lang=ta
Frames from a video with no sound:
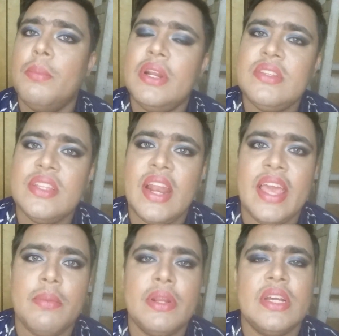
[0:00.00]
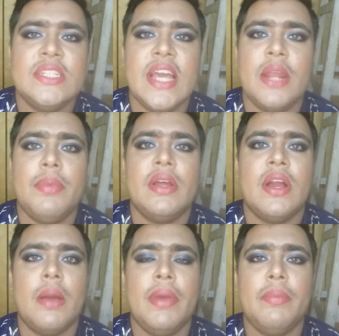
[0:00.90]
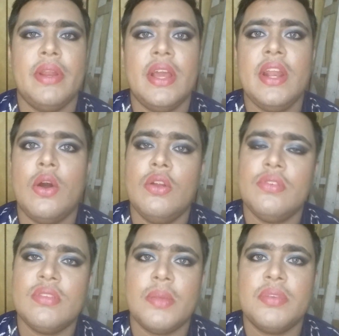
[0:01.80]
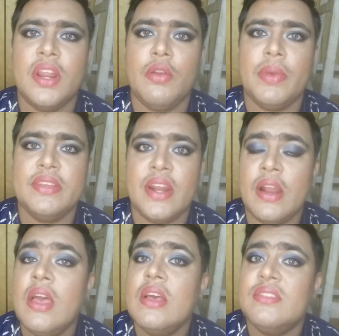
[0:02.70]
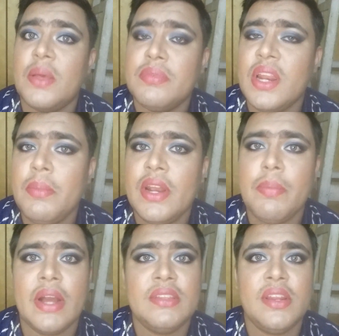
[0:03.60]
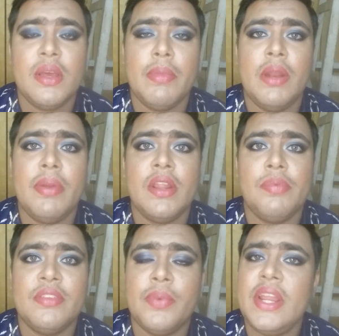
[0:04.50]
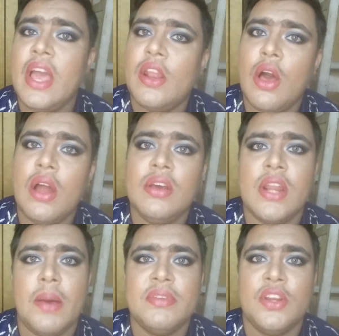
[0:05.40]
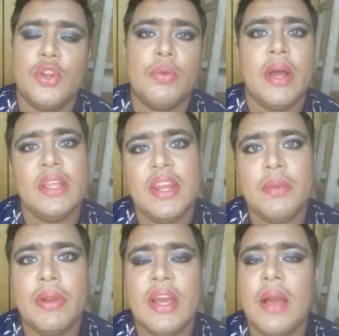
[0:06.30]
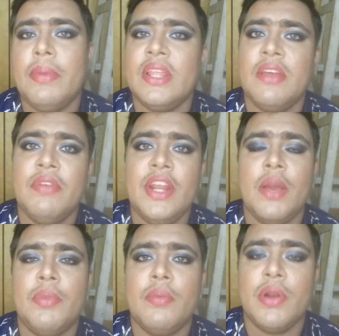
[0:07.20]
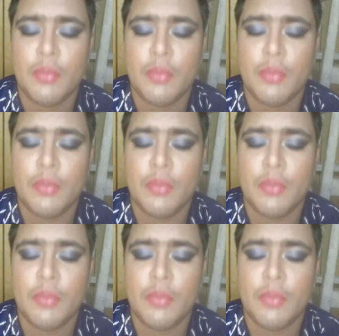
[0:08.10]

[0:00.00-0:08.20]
பிடிச்சிருந்தால் லைக் பண்ணுங்கள் ஷேர் பண்ணுங்கள் கமெண்ட் பண்ணுங்கள் அண்ட் ஆல்சோ சப்ஸ்கிரைப் டு மை சேனல் சப்ஸ்கிரைப் பண்ணிட்டு பக்கத்தில் இருக்க பெல் பட்டன் ப்ரெஸ் பண்ணி அதில் ஆளுங்கிற ஆப்ஷன் இருக்கும் அதை கிளிக் பண்ணுங்கள் அப்போ தான் நான் வீடியோ அப்லோட்